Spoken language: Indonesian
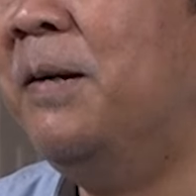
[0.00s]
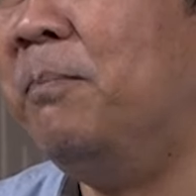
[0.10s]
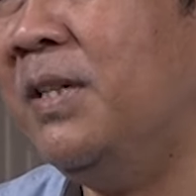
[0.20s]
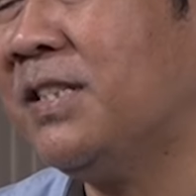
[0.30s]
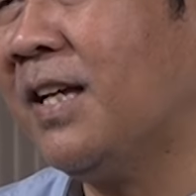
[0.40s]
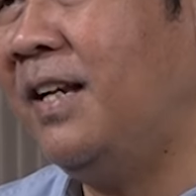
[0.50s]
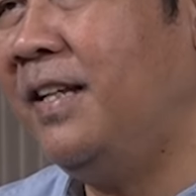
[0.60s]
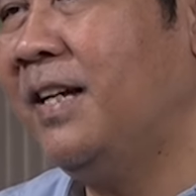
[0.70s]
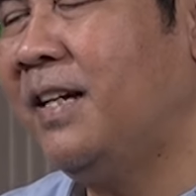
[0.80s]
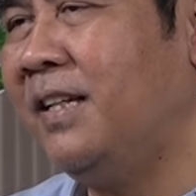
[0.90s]

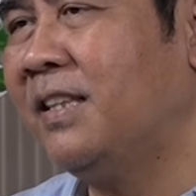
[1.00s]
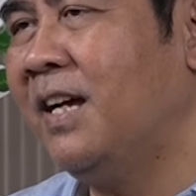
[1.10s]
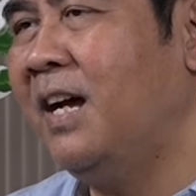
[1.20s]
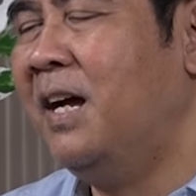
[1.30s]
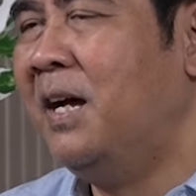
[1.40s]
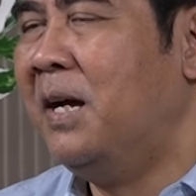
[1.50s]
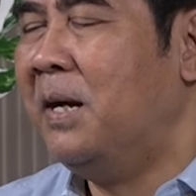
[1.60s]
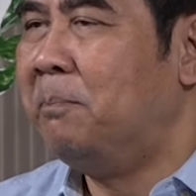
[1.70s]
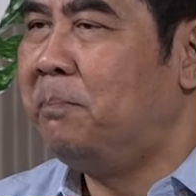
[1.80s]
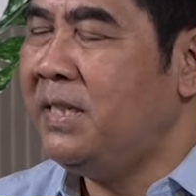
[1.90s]
Misalnya, kita
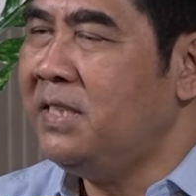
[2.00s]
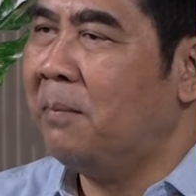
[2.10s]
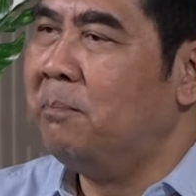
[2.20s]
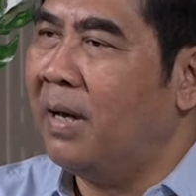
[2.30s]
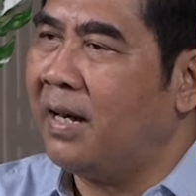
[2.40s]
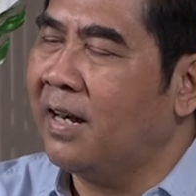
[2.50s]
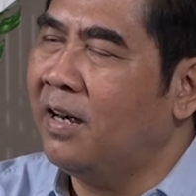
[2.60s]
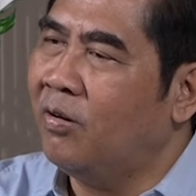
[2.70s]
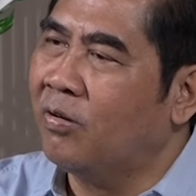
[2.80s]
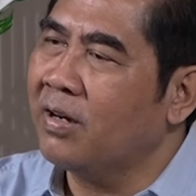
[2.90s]
pinjam
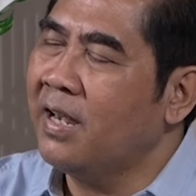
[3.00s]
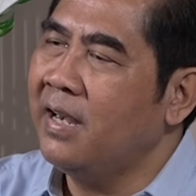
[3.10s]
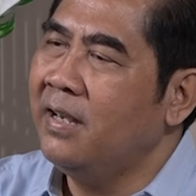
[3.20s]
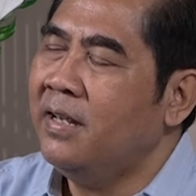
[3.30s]
barang orang,